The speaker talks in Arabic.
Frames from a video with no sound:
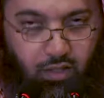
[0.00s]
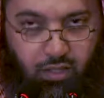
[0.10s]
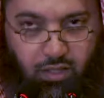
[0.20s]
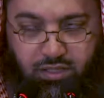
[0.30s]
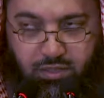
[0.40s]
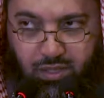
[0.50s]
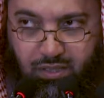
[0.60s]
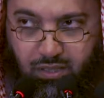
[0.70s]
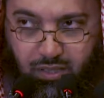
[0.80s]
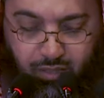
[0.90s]
العجيب
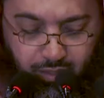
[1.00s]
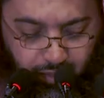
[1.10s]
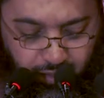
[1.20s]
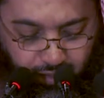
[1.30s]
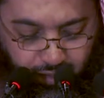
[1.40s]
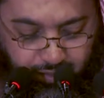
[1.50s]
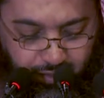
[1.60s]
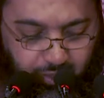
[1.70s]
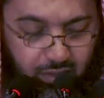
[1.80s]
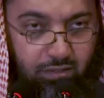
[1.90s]
أن هذا
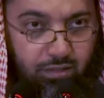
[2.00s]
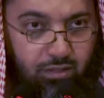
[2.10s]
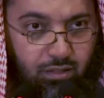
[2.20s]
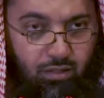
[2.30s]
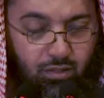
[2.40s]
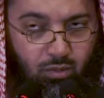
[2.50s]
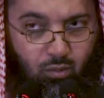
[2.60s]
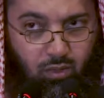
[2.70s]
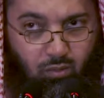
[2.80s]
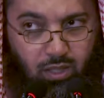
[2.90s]
الأصل
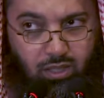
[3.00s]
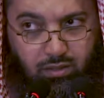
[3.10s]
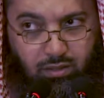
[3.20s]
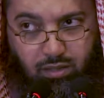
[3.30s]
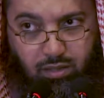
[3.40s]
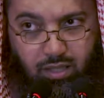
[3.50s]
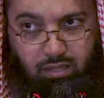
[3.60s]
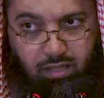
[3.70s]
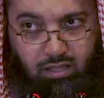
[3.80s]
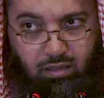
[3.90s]
وهو
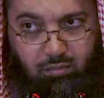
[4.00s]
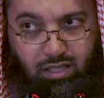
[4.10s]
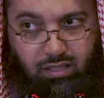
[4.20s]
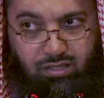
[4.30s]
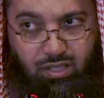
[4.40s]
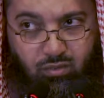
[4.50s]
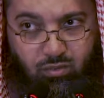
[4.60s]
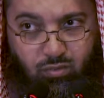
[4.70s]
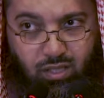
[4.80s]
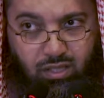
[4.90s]
أن الإيمان شيء
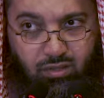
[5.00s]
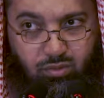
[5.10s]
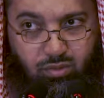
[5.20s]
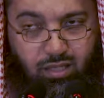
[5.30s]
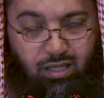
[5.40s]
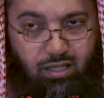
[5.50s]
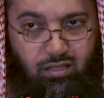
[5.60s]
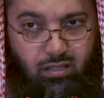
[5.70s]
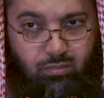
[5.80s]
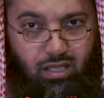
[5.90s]
واحد
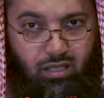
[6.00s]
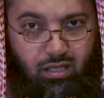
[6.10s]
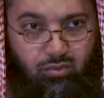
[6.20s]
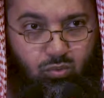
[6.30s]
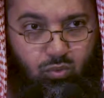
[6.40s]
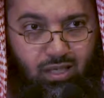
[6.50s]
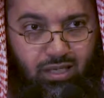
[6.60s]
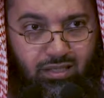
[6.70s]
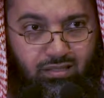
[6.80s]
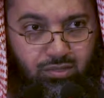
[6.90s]
لا يتبعض
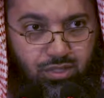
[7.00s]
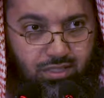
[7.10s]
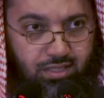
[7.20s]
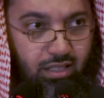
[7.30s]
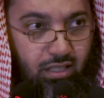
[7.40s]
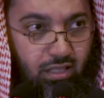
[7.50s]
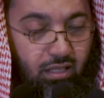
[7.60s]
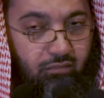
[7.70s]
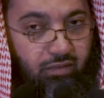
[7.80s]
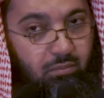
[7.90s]
ولا يتجزأ
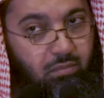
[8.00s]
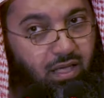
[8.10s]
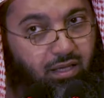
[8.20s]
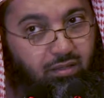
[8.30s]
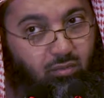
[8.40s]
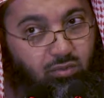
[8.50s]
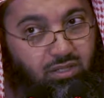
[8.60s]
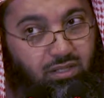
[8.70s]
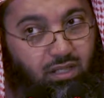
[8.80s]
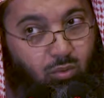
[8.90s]
فإما أن
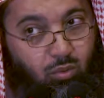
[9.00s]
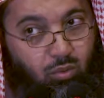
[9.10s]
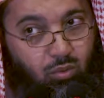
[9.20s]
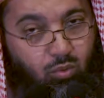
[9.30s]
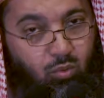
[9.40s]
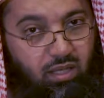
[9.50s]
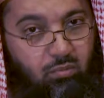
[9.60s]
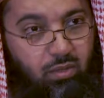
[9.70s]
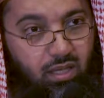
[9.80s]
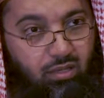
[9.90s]
يوجد كله
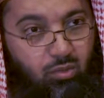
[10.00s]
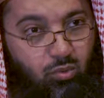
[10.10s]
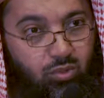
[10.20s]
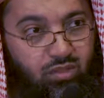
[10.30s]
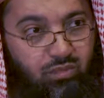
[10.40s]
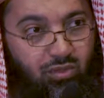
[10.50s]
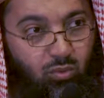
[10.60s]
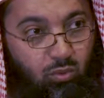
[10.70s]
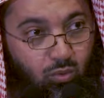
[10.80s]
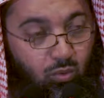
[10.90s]
وإما أن يعدم
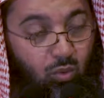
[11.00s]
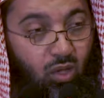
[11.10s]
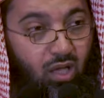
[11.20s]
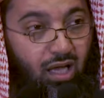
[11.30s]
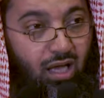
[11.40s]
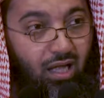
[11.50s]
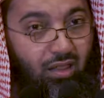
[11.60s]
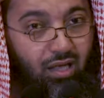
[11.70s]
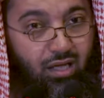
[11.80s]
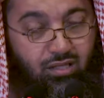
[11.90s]
كله
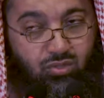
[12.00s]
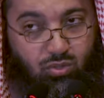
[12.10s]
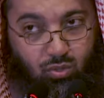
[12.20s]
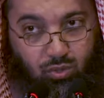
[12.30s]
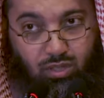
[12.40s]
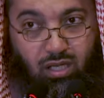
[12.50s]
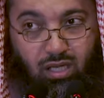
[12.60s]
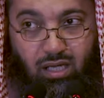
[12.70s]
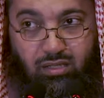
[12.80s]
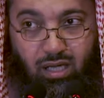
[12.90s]
هذا أصل
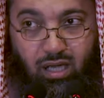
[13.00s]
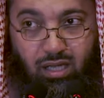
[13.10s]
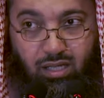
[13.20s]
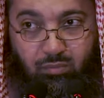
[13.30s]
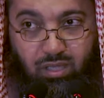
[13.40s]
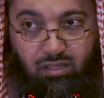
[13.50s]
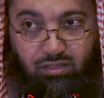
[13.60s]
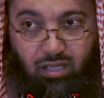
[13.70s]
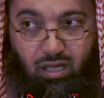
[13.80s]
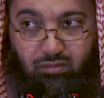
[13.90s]
قد أخذ به
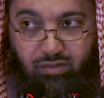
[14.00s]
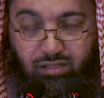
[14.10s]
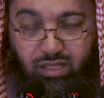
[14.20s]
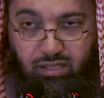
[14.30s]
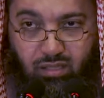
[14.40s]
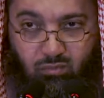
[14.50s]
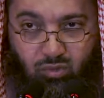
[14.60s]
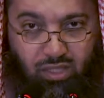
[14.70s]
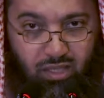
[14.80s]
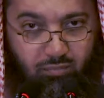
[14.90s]
الطائفتان
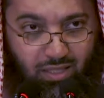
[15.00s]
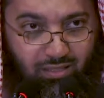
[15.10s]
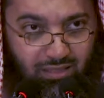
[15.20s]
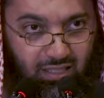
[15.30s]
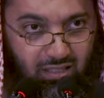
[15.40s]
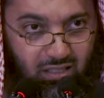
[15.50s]
المتقابلتان